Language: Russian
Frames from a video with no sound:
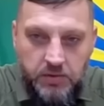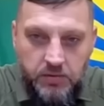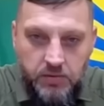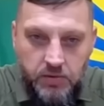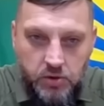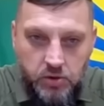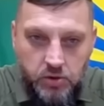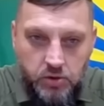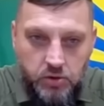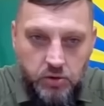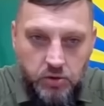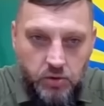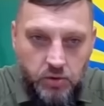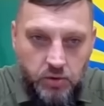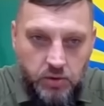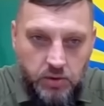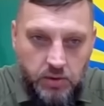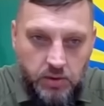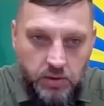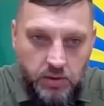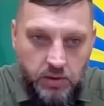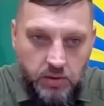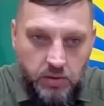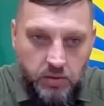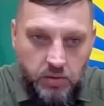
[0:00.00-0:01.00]

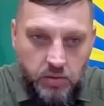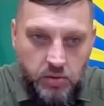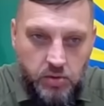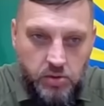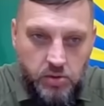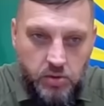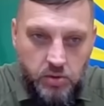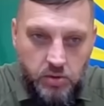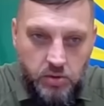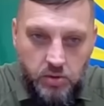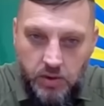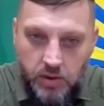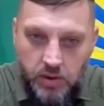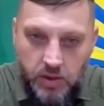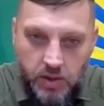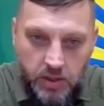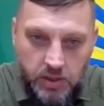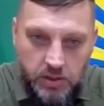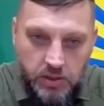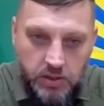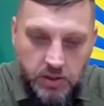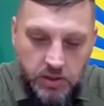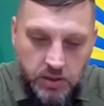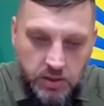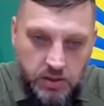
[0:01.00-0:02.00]
подтвержденные, то есть
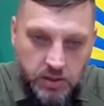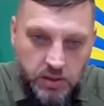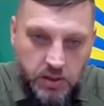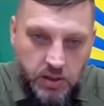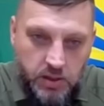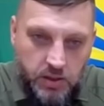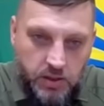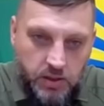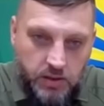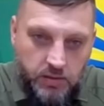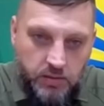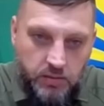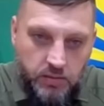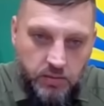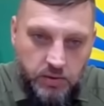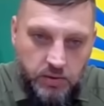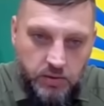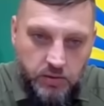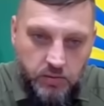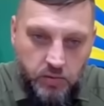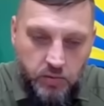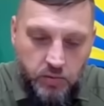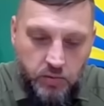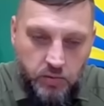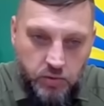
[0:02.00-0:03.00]
каждое тело,
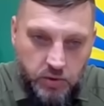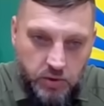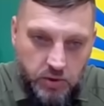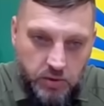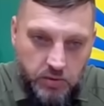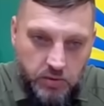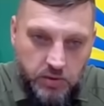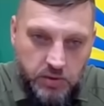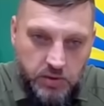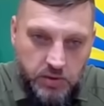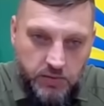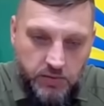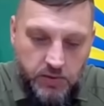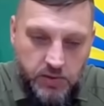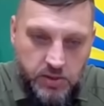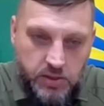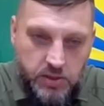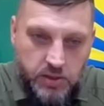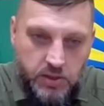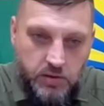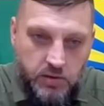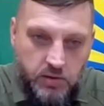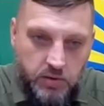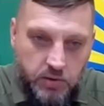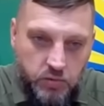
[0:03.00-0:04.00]
вот его нужно
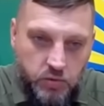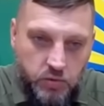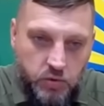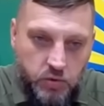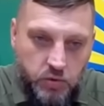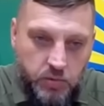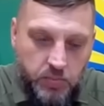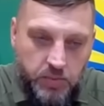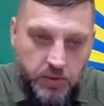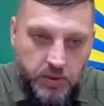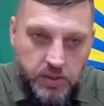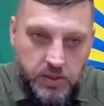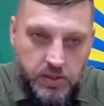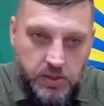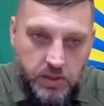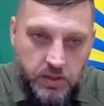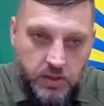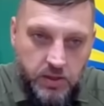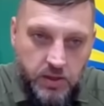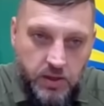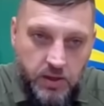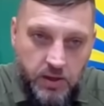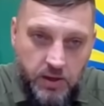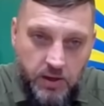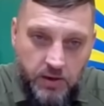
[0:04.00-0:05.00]
зафиксировать, нужно
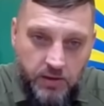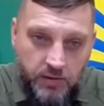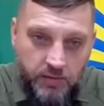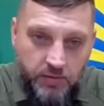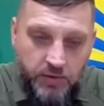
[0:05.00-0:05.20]
показать,